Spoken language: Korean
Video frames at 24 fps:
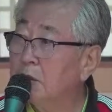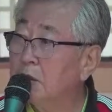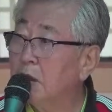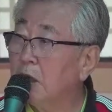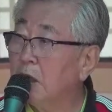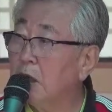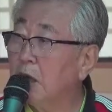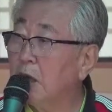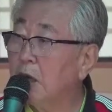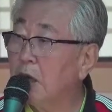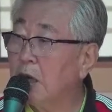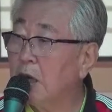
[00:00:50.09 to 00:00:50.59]
야,
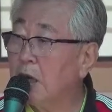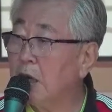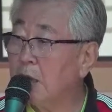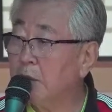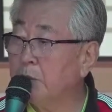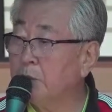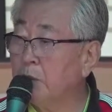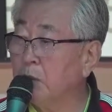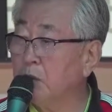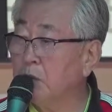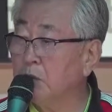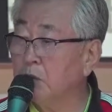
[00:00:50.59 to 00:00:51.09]

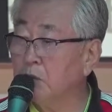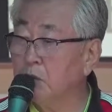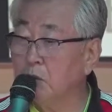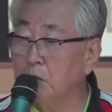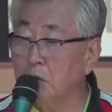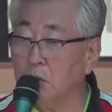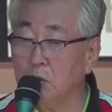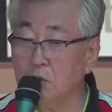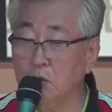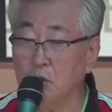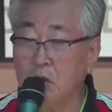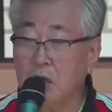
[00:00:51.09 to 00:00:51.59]
한복을
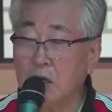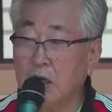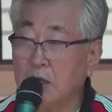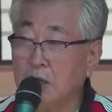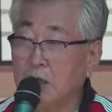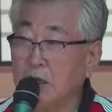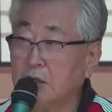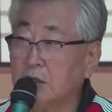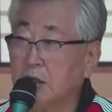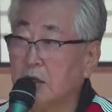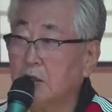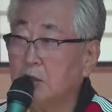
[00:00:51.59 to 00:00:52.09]
또
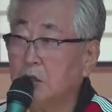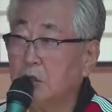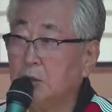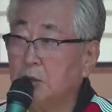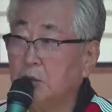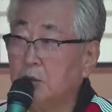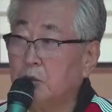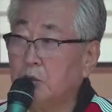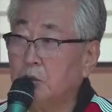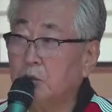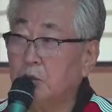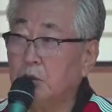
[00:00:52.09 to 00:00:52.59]
우아하게 차려입고